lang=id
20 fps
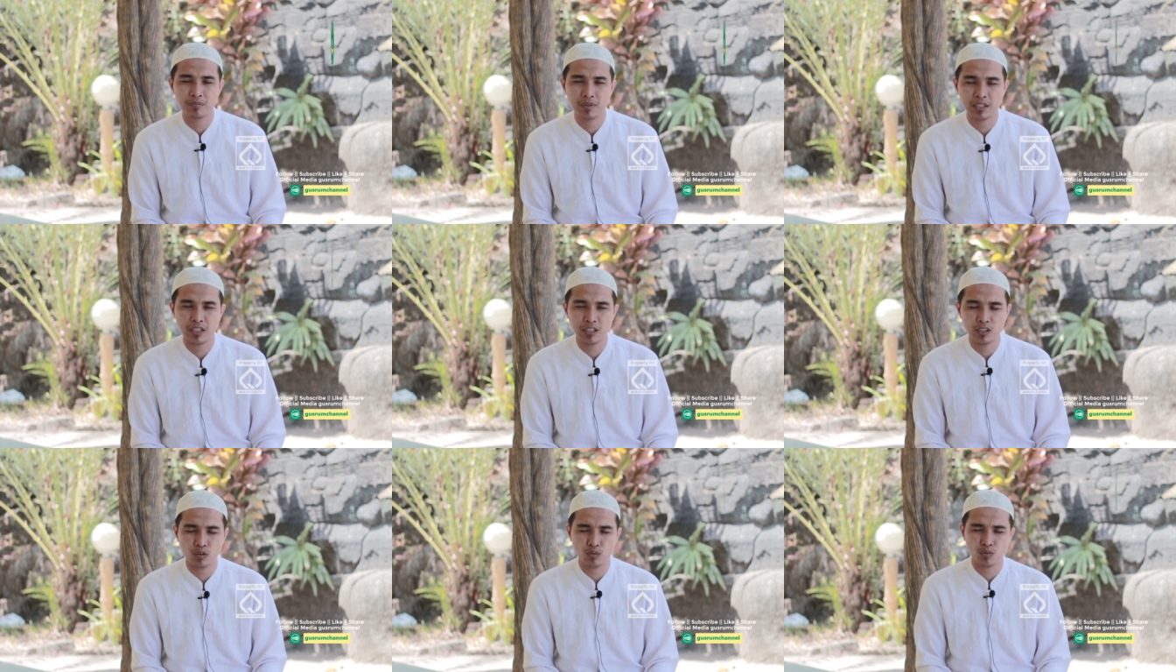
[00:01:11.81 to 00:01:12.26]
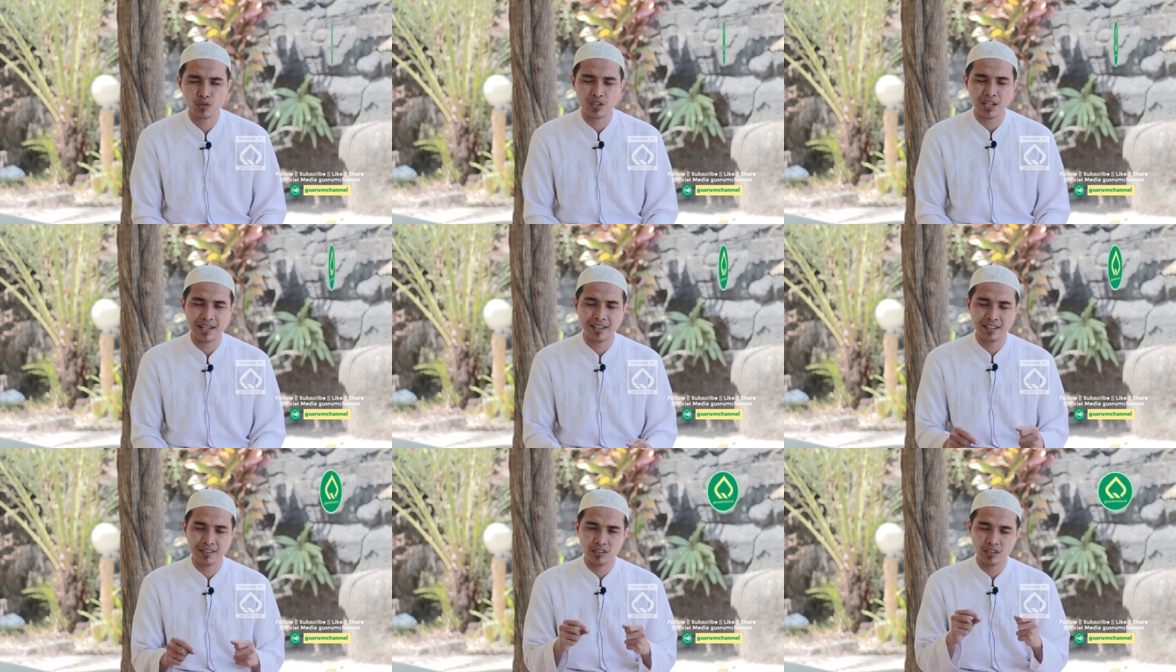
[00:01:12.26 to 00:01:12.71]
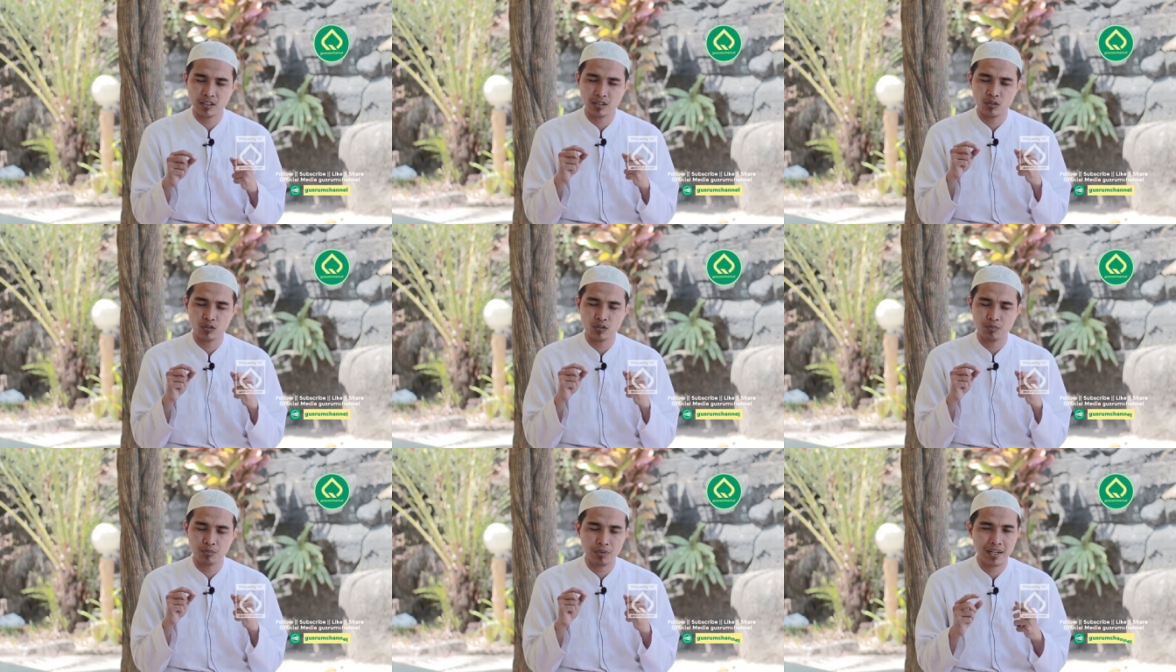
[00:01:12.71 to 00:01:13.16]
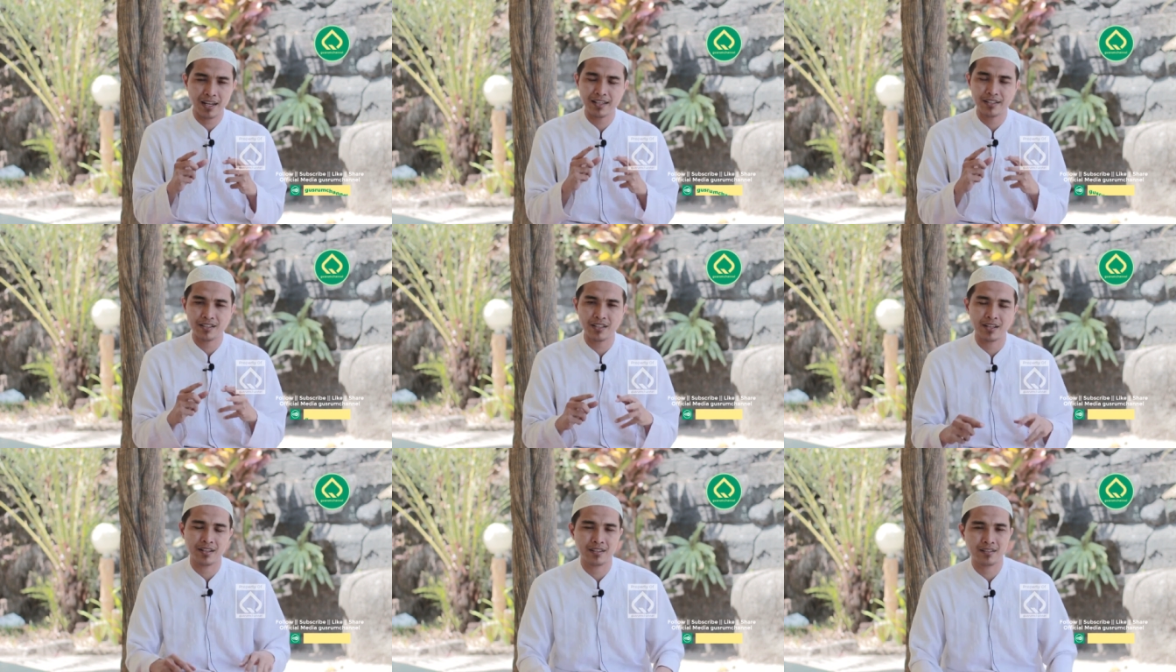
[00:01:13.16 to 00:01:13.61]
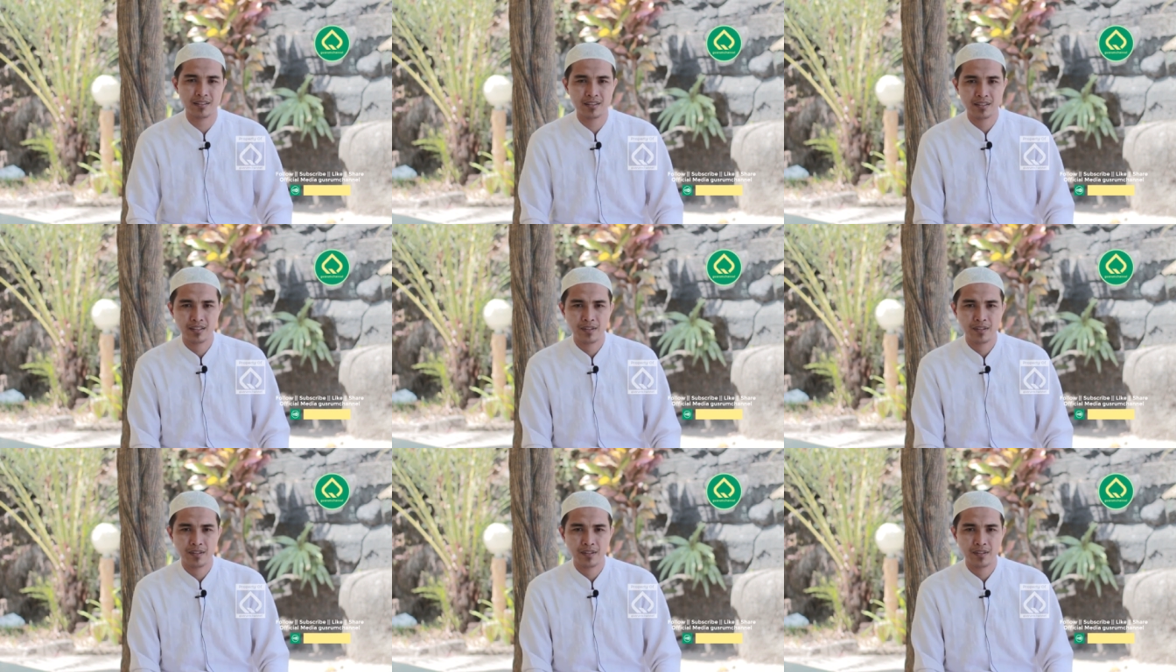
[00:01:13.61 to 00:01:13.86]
begitu sangat tekun belajar.